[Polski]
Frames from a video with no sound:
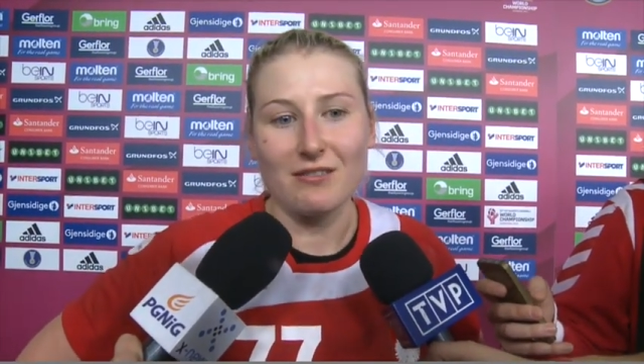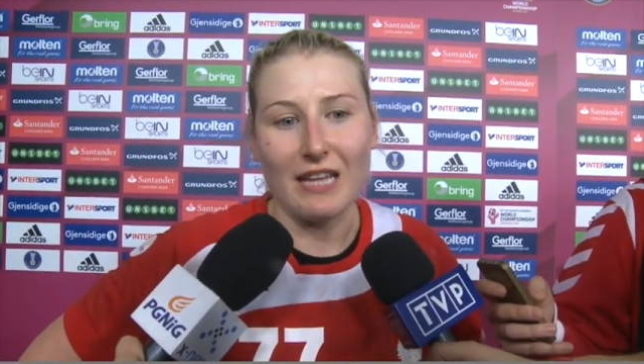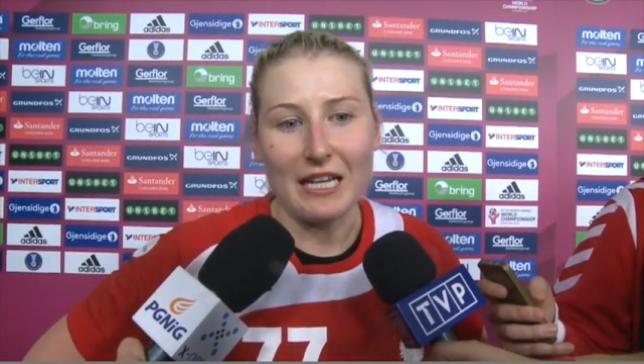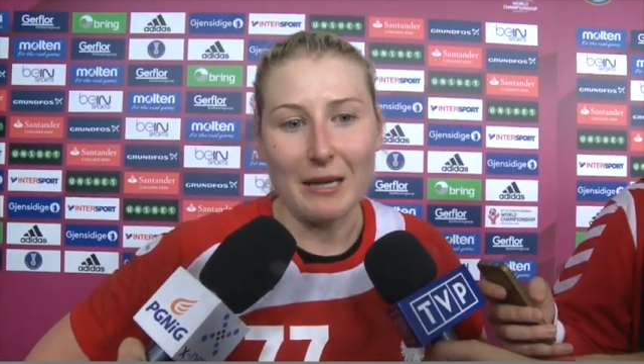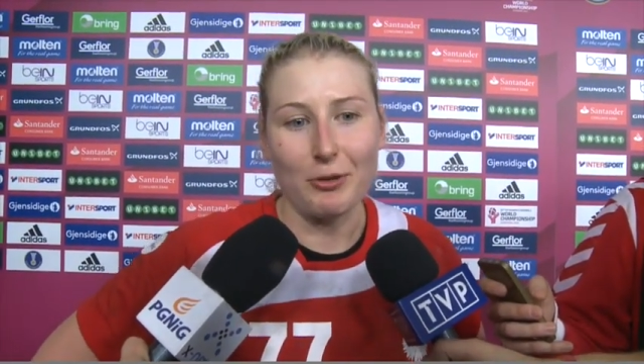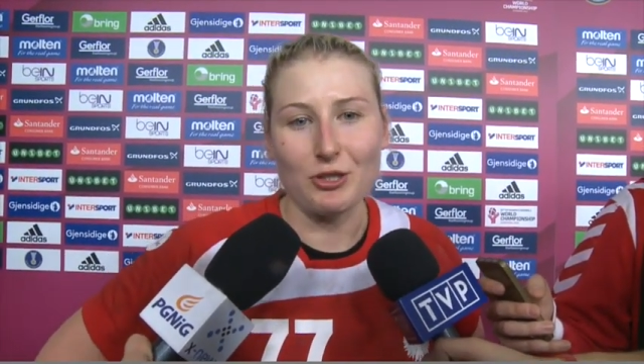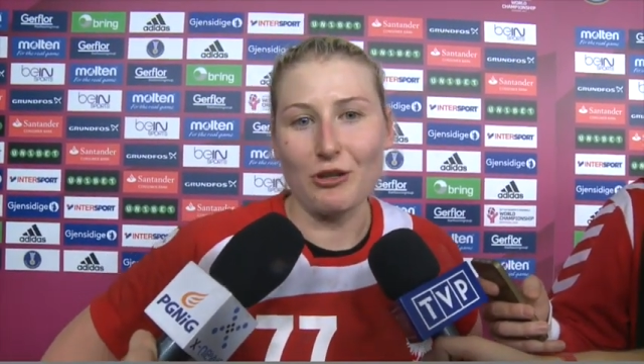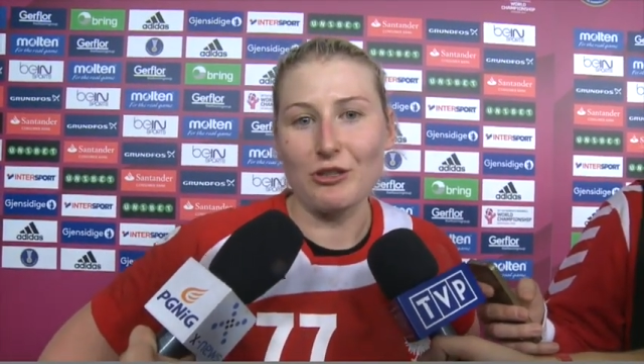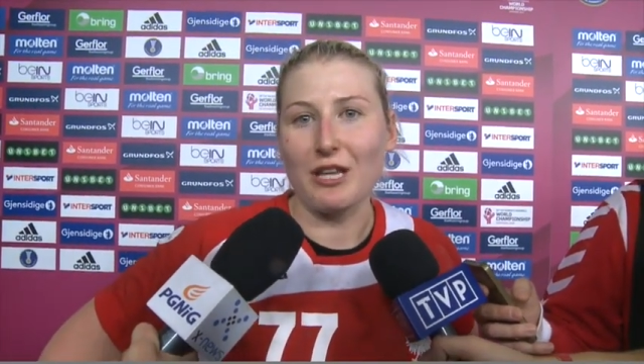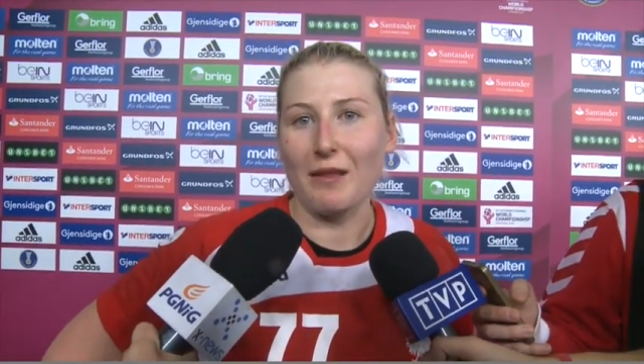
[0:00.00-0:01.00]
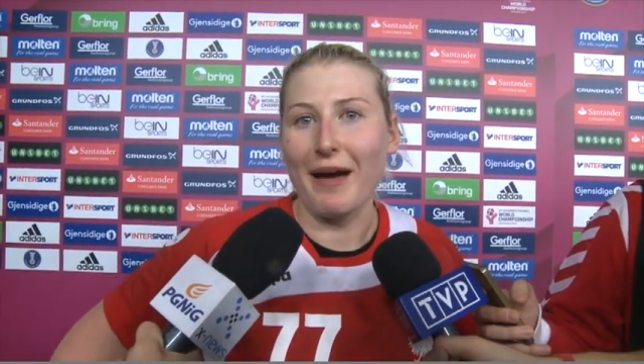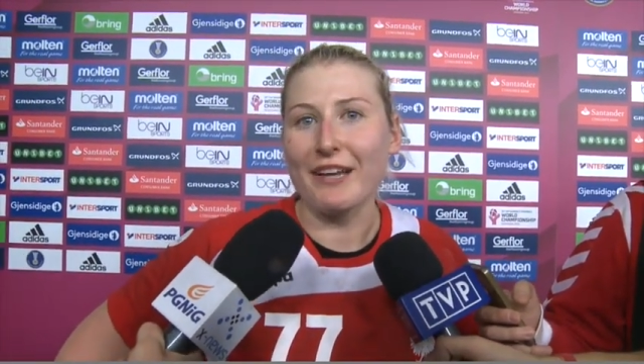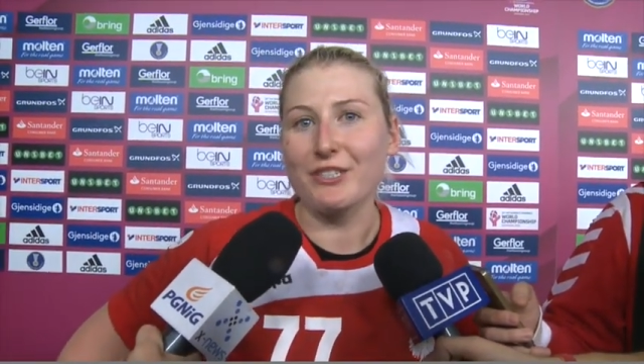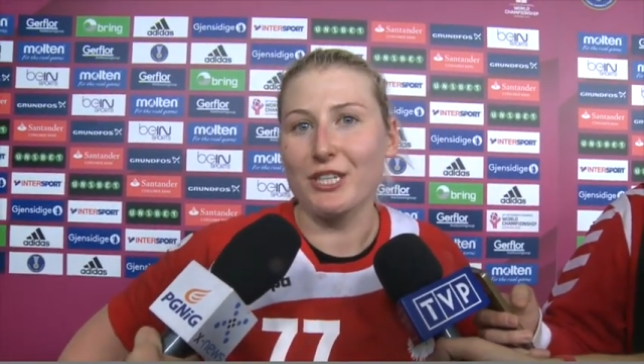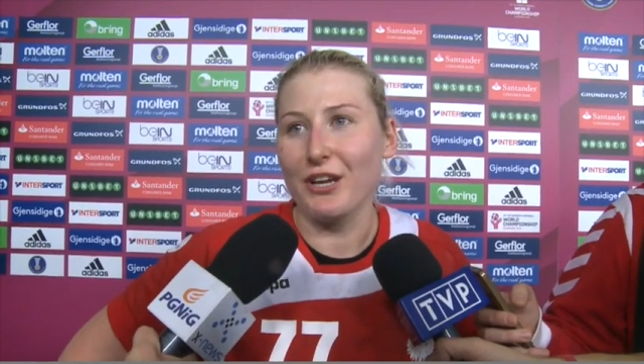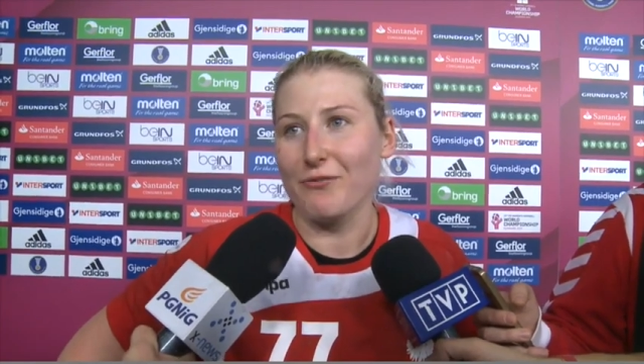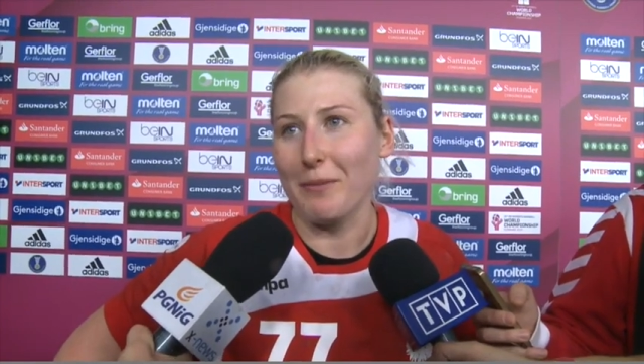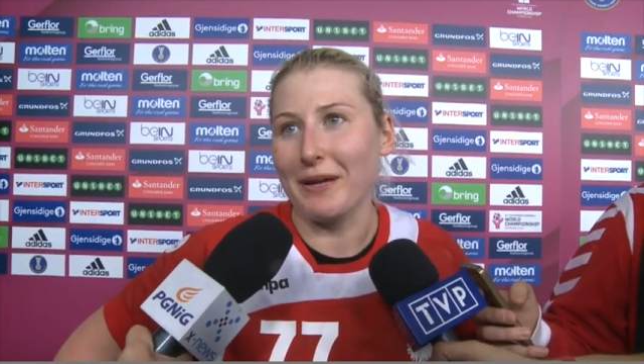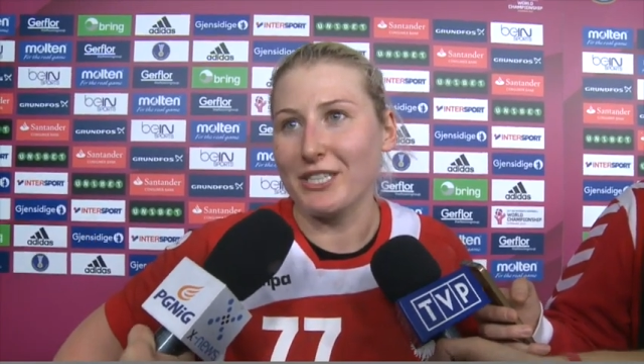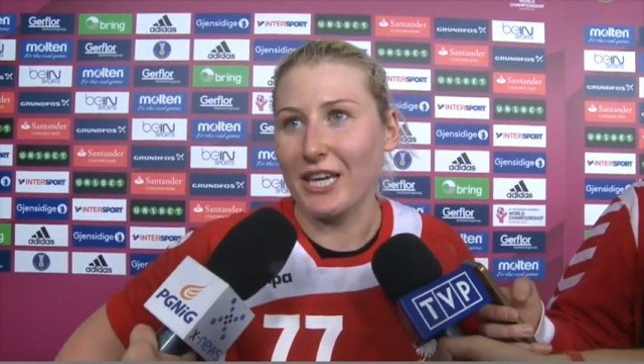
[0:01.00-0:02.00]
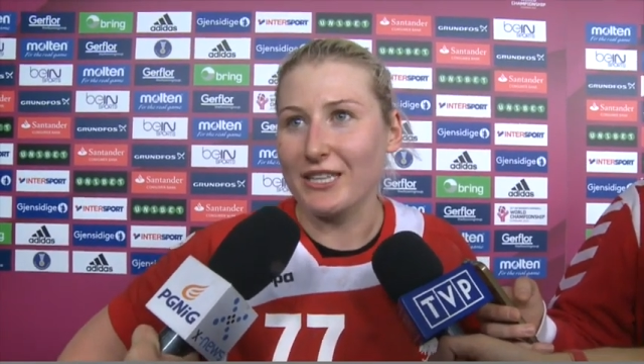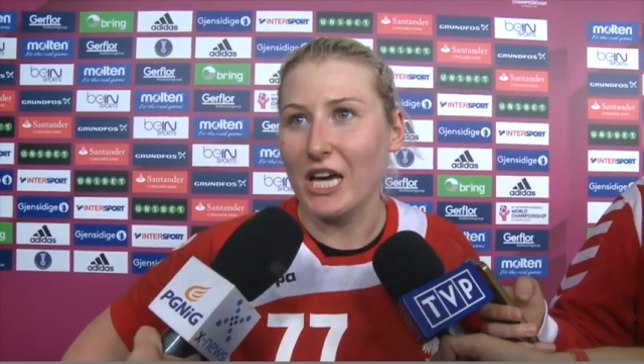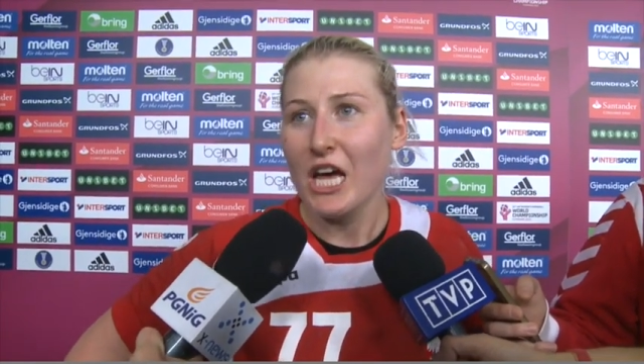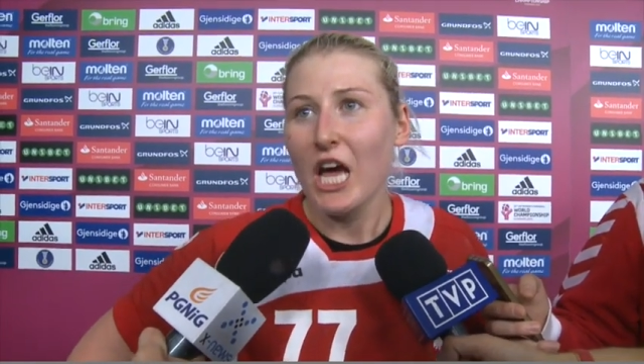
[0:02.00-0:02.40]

w stanie pociągnąć ten mecz i w momencie, kiedy